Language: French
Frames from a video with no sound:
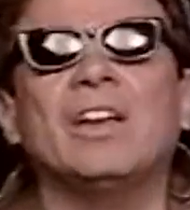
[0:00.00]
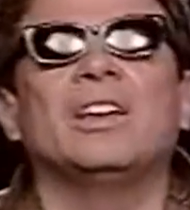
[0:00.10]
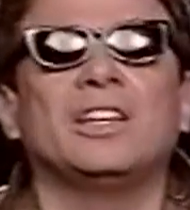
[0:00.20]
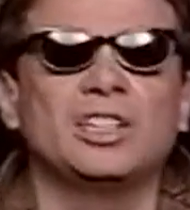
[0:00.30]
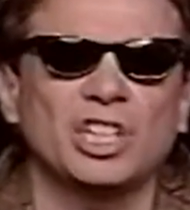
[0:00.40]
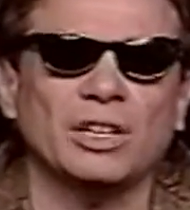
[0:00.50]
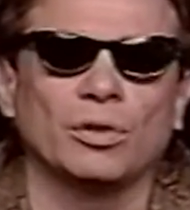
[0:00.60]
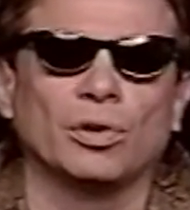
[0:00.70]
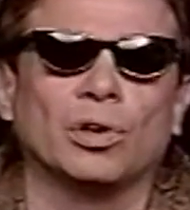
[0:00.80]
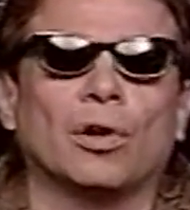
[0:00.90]
il jette
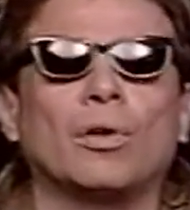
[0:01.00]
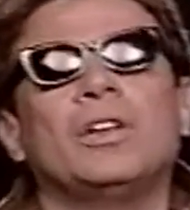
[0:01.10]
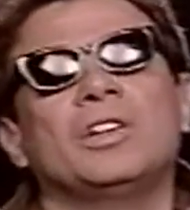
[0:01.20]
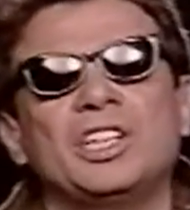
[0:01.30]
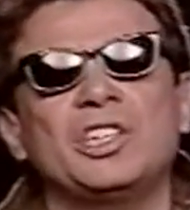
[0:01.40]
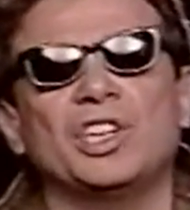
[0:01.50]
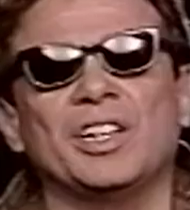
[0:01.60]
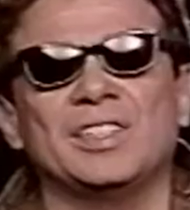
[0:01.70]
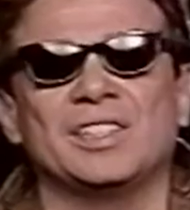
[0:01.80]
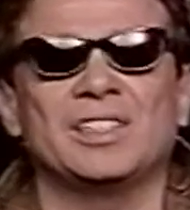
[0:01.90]
le gant, quitte
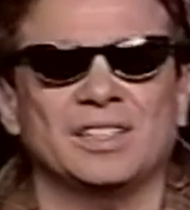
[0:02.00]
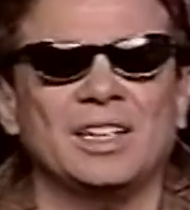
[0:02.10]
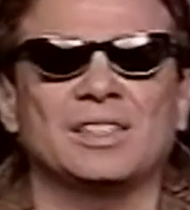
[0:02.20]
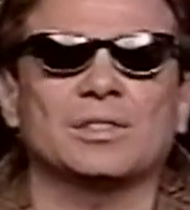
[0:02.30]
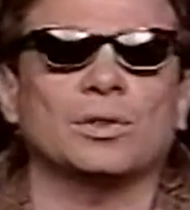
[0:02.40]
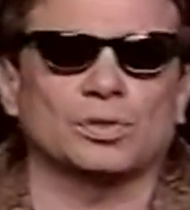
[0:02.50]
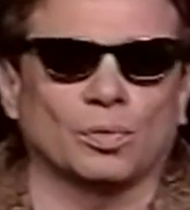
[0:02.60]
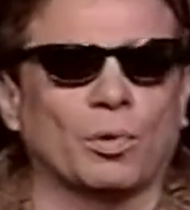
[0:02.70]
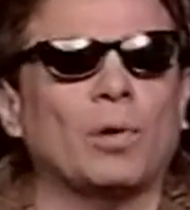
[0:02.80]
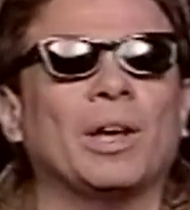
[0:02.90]
Genesis et sort son
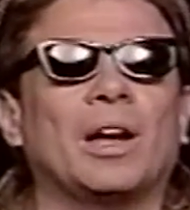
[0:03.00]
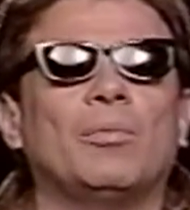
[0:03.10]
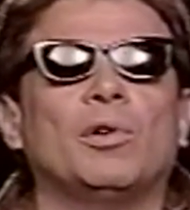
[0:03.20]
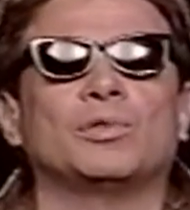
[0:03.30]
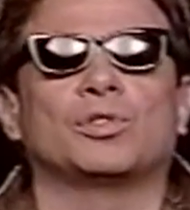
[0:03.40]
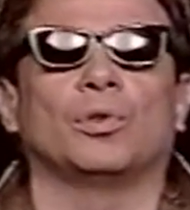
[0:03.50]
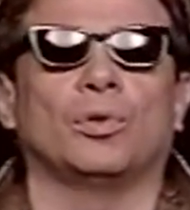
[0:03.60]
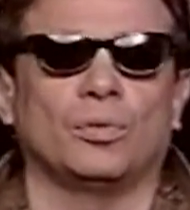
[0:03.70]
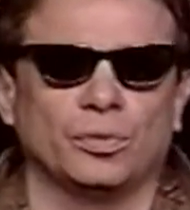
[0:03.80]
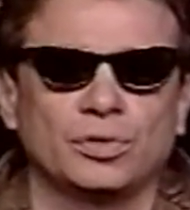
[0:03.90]
premier album solo.
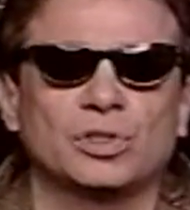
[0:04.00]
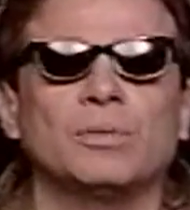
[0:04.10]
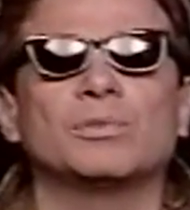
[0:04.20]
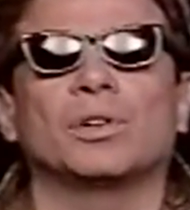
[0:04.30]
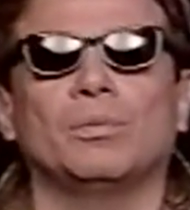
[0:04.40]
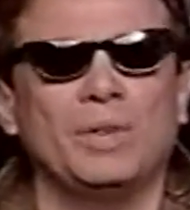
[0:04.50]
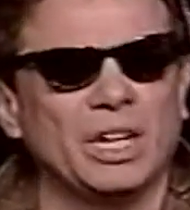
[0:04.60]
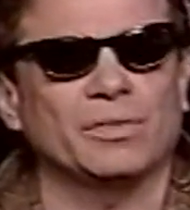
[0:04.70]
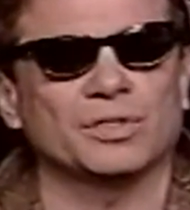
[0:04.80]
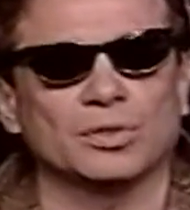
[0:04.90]
Nous sommes en
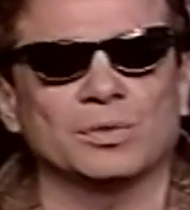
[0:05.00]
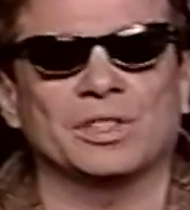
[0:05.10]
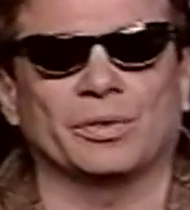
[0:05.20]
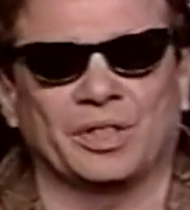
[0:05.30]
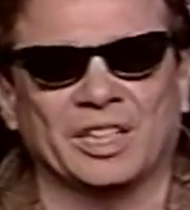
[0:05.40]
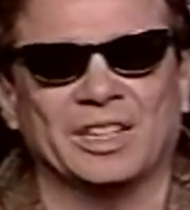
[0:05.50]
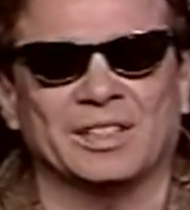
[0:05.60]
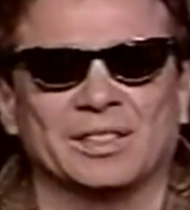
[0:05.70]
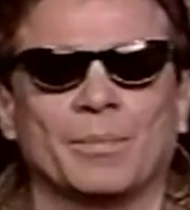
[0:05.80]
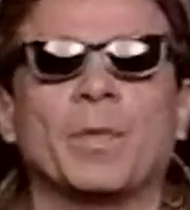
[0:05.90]

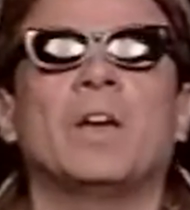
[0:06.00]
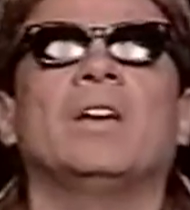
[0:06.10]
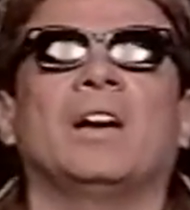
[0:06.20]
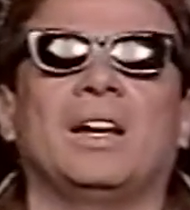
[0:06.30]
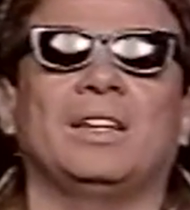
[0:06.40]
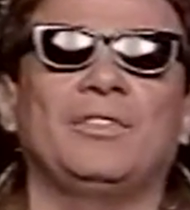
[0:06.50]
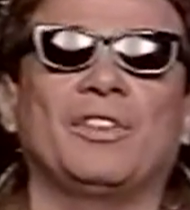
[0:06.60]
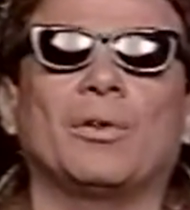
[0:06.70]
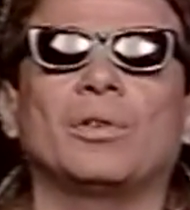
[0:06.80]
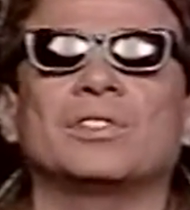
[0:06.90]
1975. À la
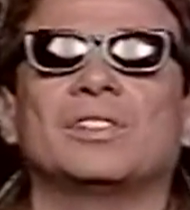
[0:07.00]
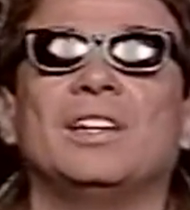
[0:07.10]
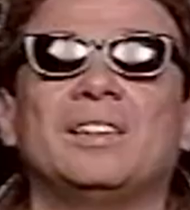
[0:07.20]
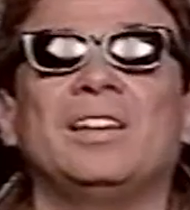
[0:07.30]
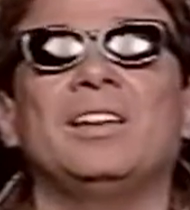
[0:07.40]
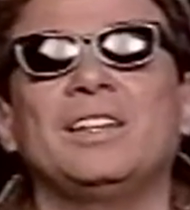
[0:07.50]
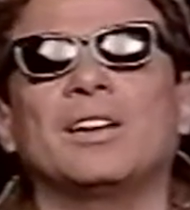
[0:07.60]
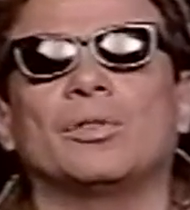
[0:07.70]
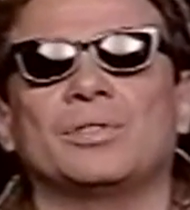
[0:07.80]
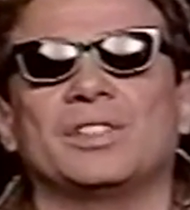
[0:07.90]
différence des délires
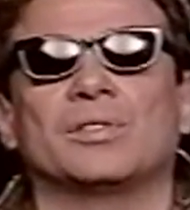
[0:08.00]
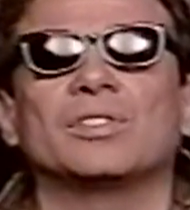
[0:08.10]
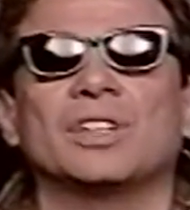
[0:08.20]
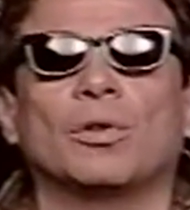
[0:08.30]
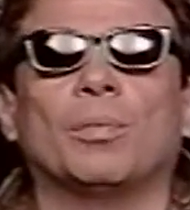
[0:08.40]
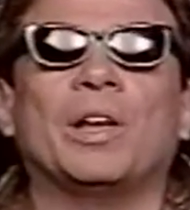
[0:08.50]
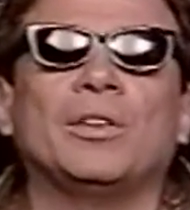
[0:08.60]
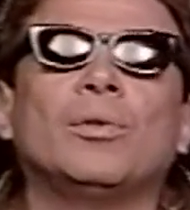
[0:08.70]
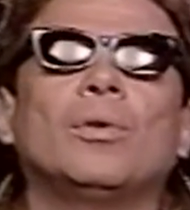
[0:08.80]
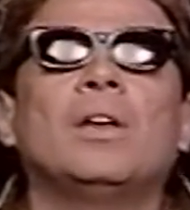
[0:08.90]
de ses anciens
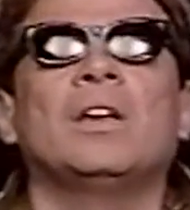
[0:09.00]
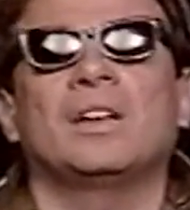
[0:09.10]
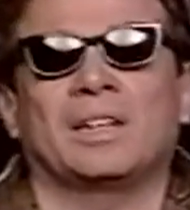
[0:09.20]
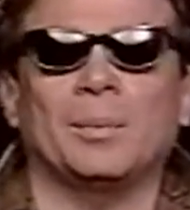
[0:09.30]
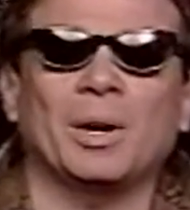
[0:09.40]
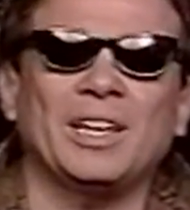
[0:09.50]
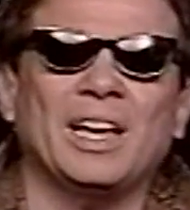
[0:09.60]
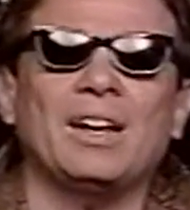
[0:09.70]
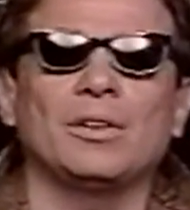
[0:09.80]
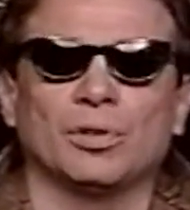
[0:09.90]
compagnons,
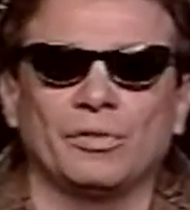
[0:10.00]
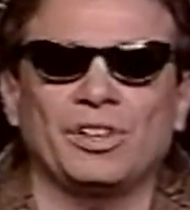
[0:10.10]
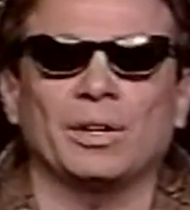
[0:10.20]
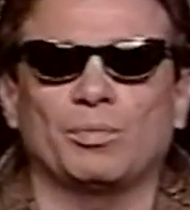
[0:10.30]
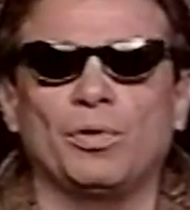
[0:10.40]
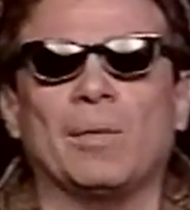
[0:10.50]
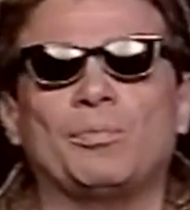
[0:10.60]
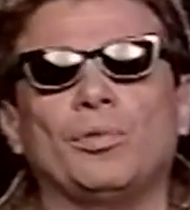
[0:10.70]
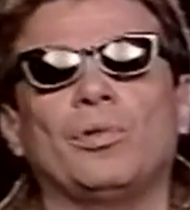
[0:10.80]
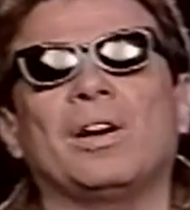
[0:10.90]
Gabriel devient peu à
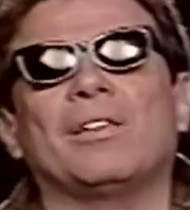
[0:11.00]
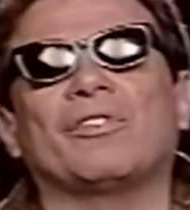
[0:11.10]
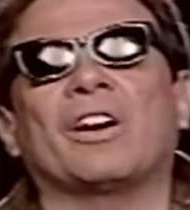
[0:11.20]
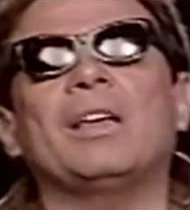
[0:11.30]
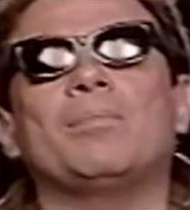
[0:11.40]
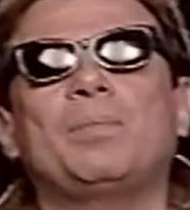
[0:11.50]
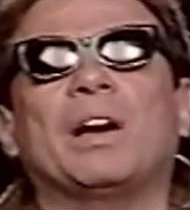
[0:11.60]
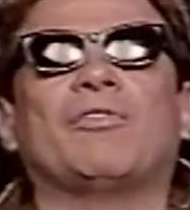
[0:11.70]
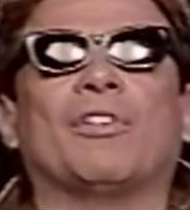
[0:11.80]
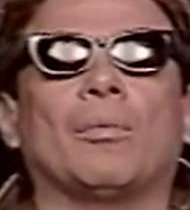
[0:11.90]
peu un vrai
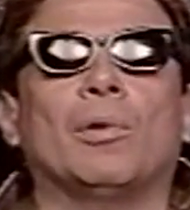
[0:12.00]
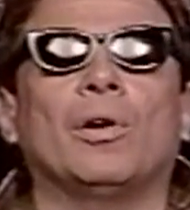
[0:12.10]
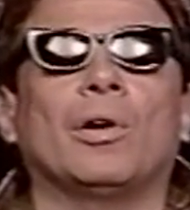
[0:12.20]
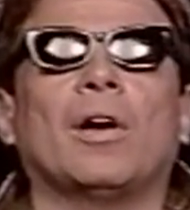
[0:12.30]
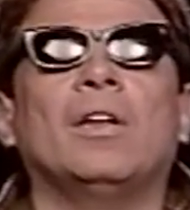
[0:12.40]
performeur.